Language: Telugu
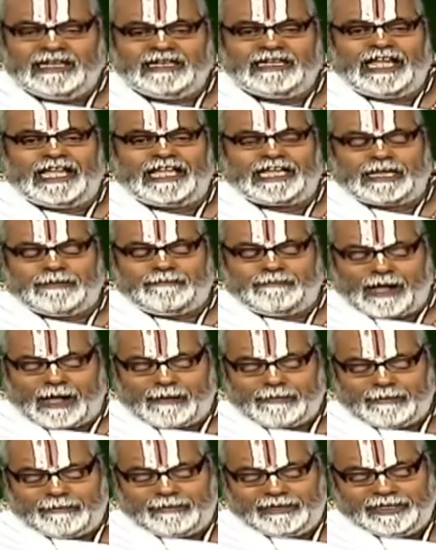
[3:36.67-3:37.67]
నా యొక్క
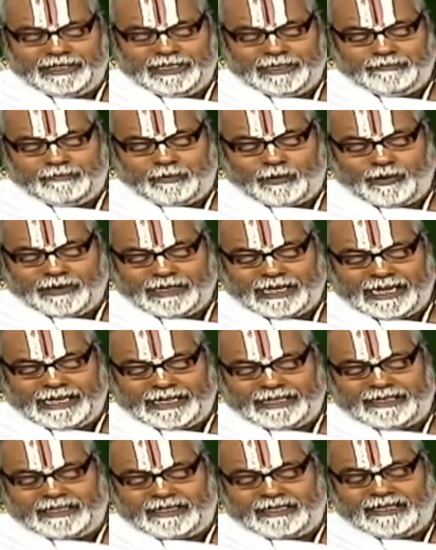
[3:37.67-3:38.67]
పాపములన్నీ
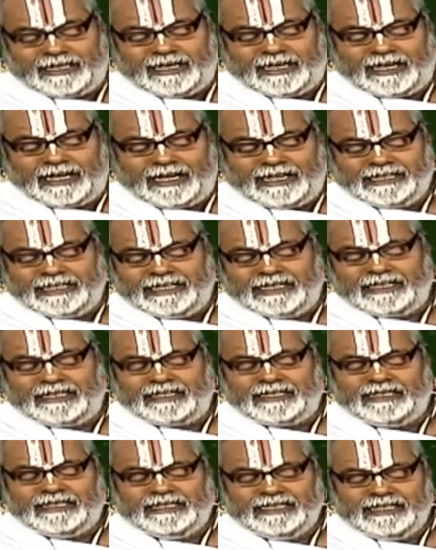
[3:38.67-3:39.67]
పోయాయి అని
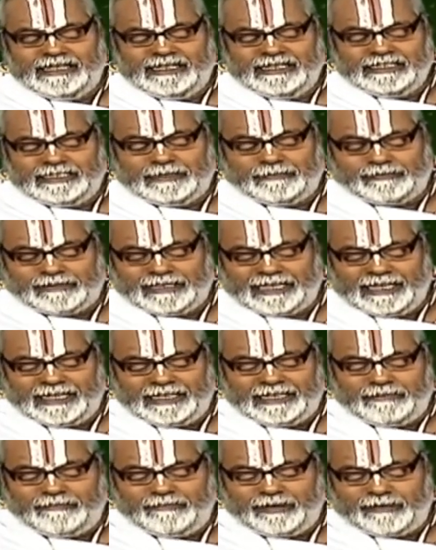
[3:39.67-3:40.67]
చెప్తే
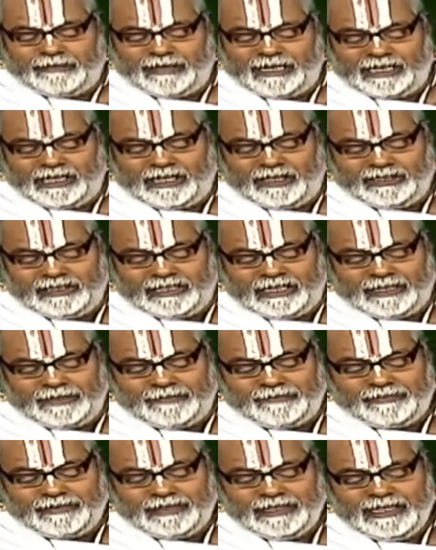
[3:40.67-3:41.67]
ఎంబెరుమాన్ అడుగుతున్నారు
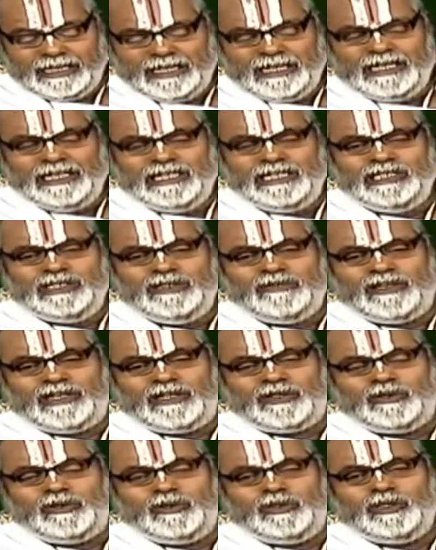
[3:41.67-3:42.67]

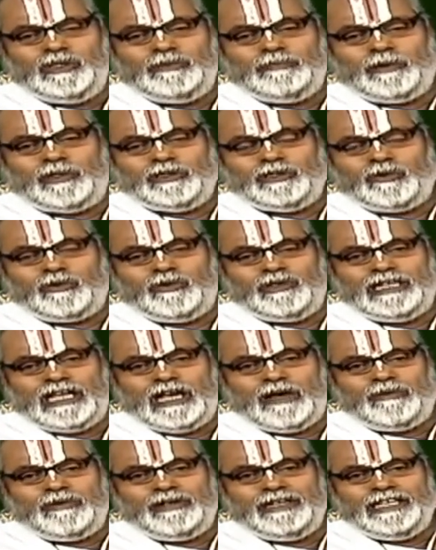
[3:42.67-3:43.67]
ఇదివరకు నువ్వు పొందకుండా
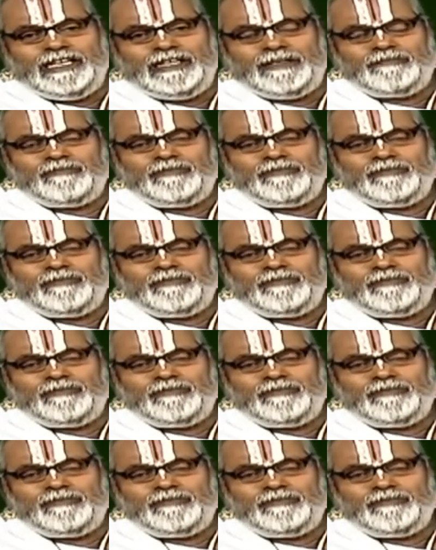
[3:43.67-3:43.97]
ఉండి